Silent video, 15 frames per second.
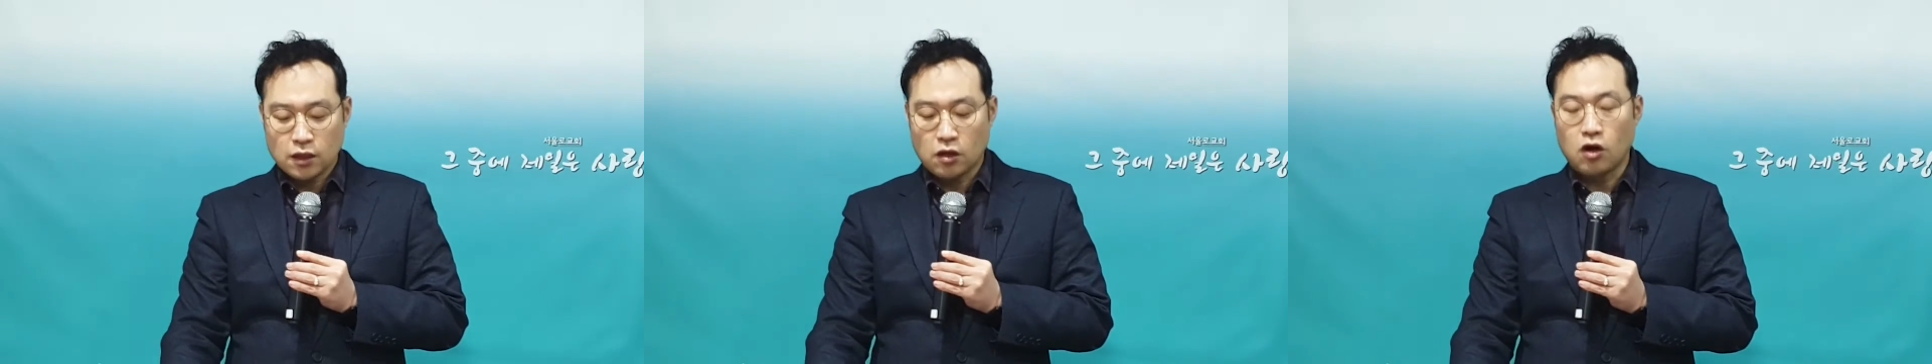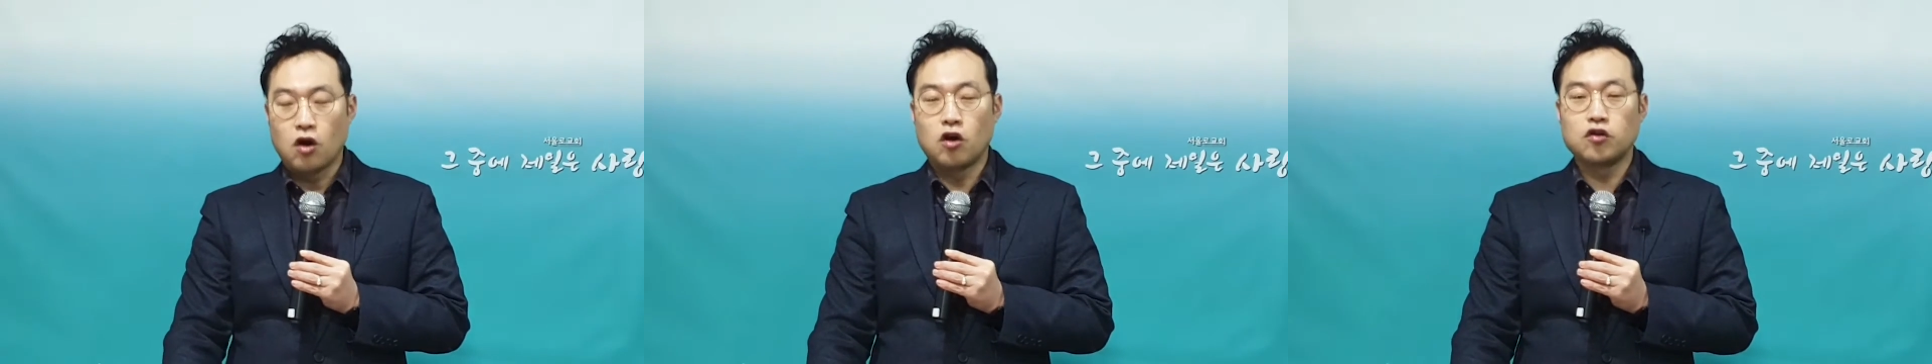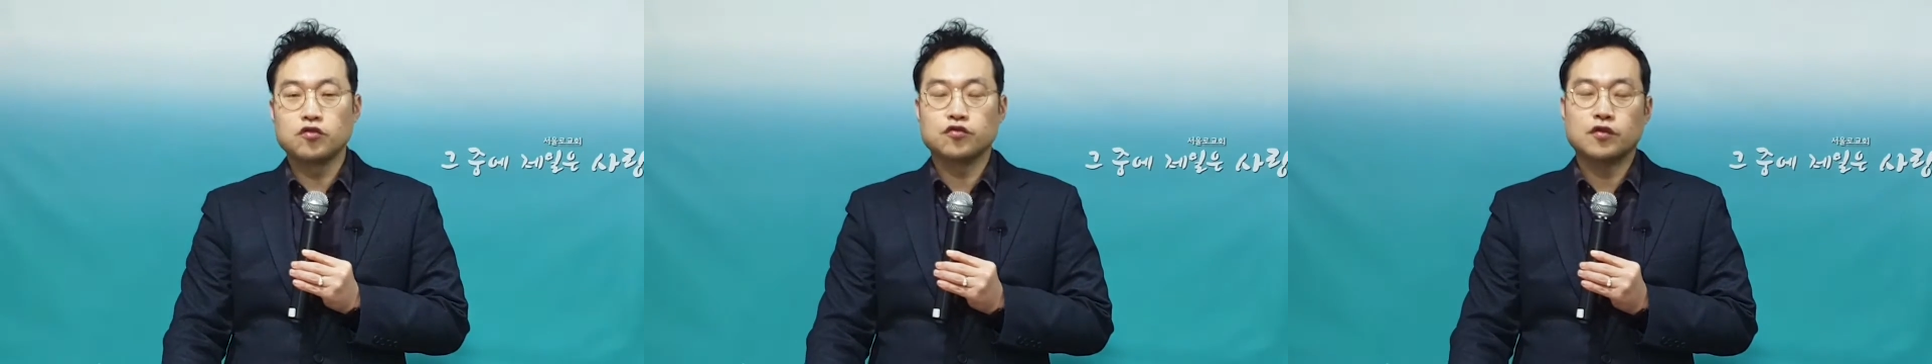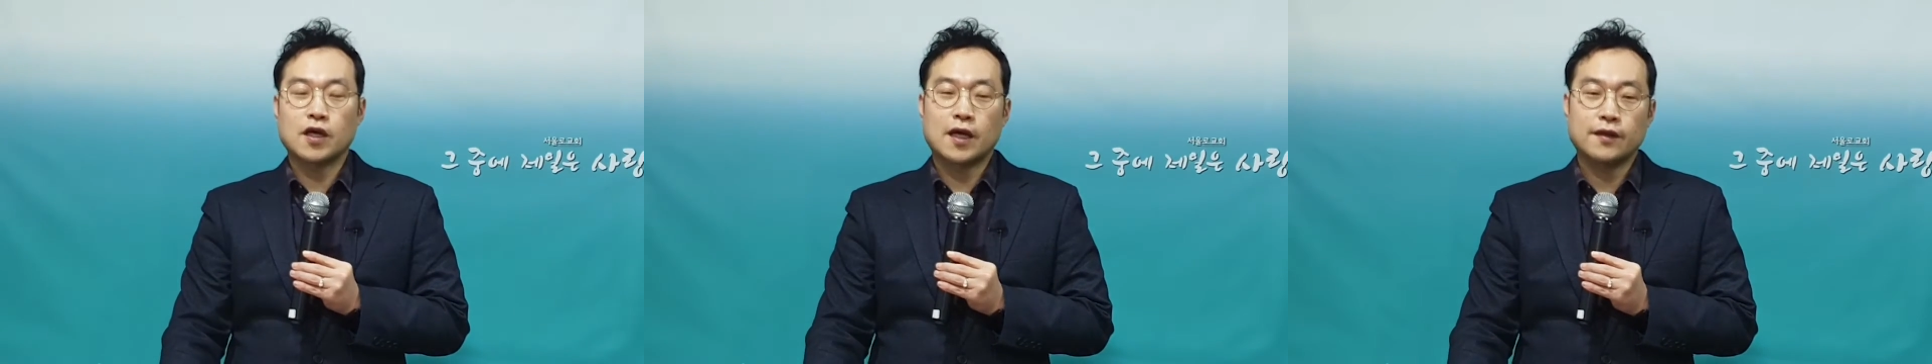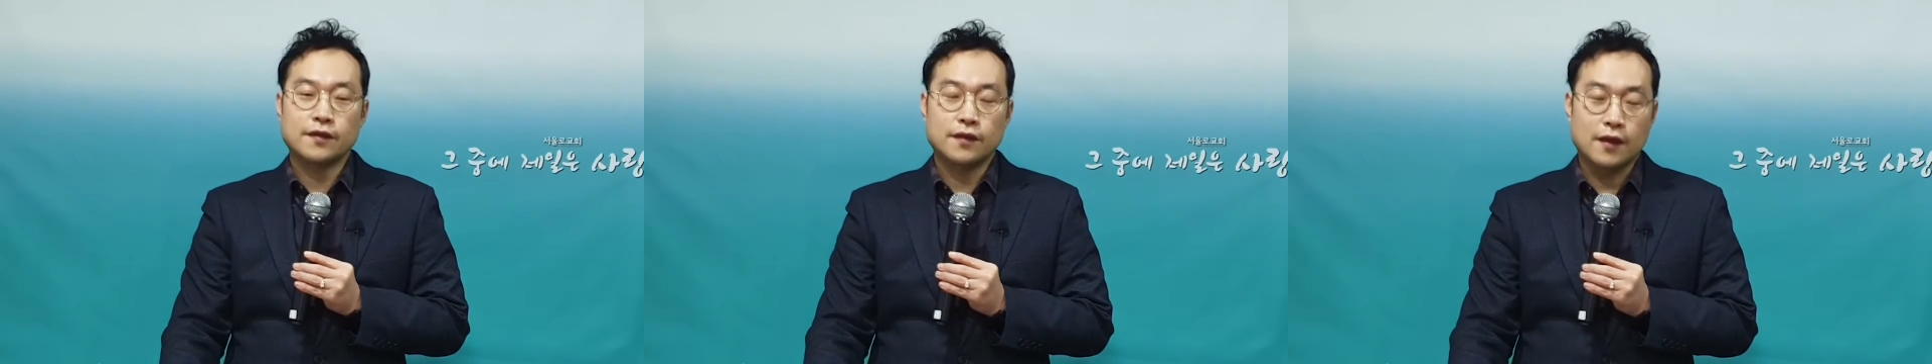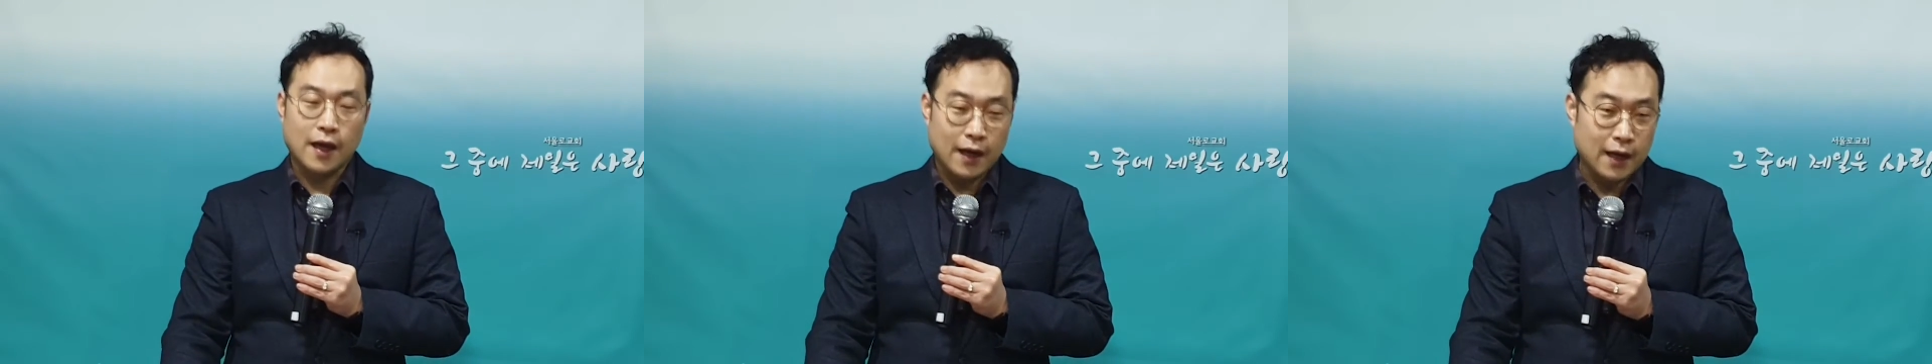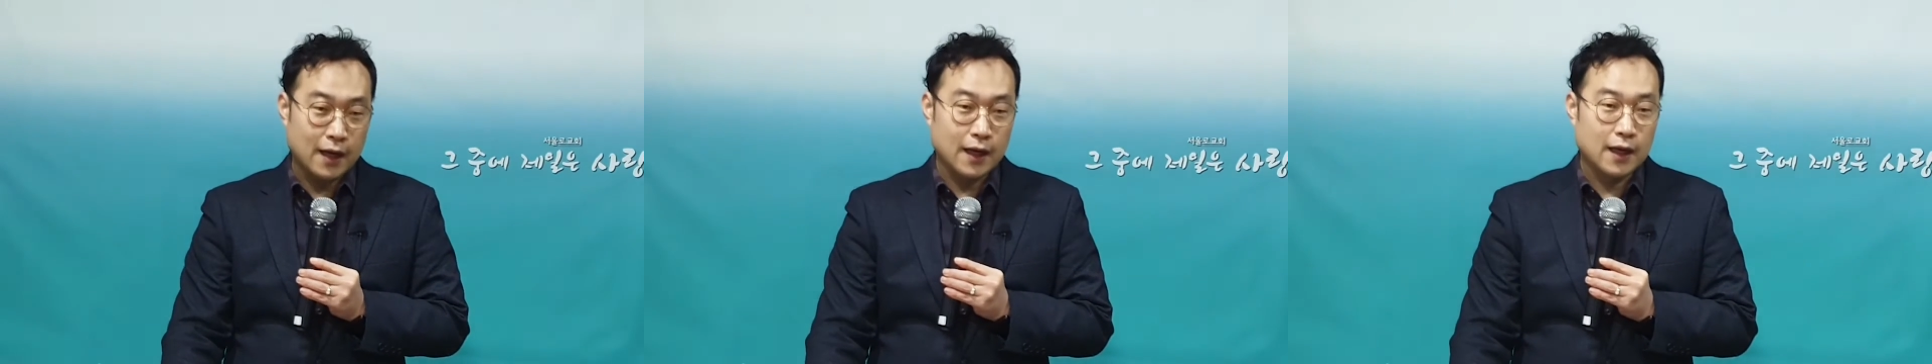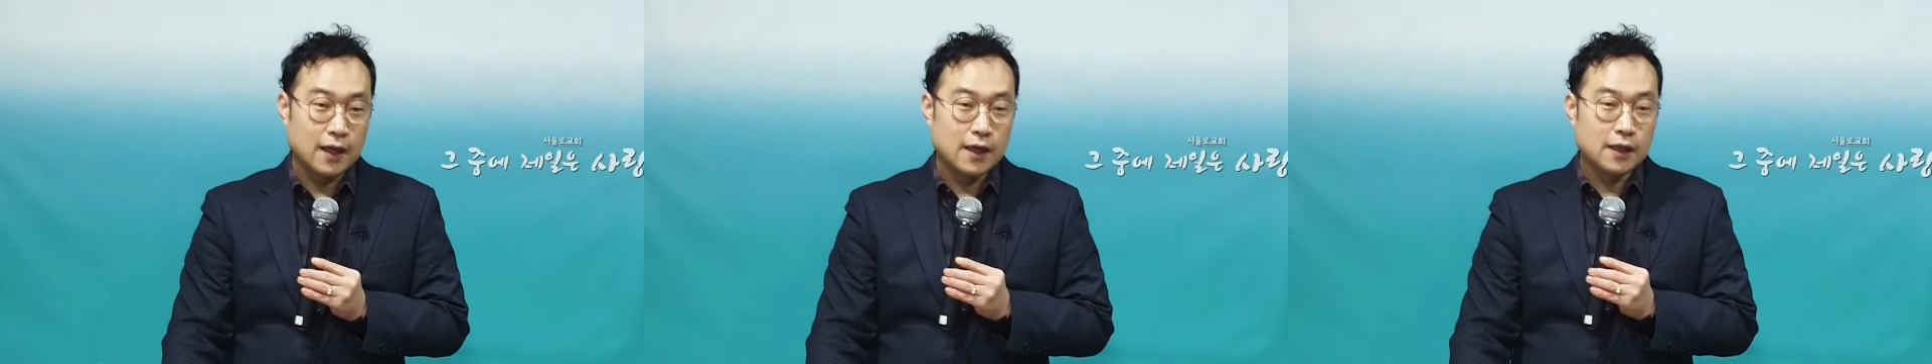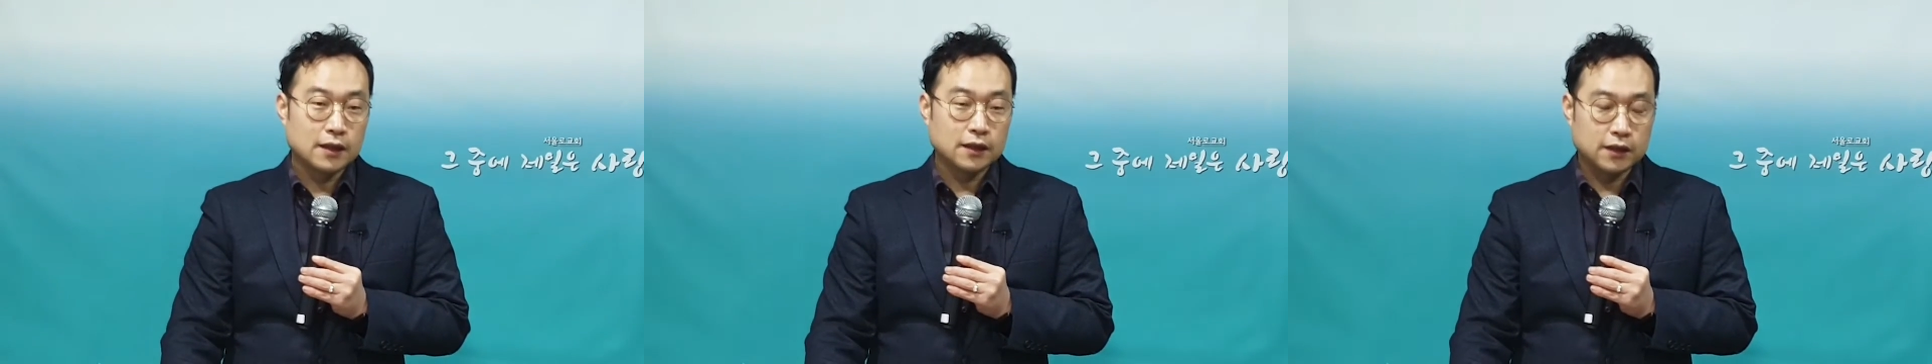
거룩한 나라,